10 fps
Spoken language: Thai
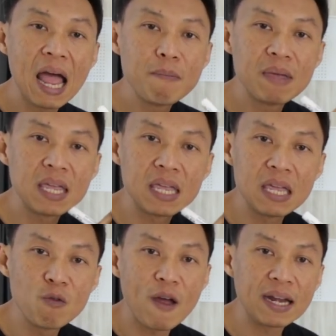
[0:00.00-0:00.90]
ให้มี
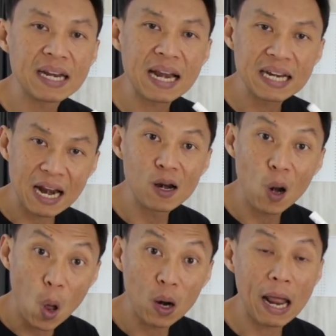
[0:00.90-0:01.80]
อีเวนต์นั้
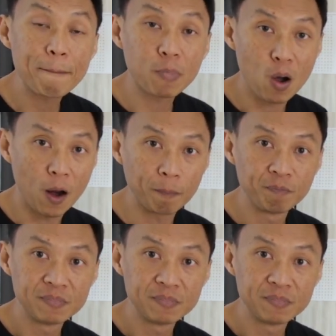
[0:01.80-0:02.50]
นๆรองรับก่อน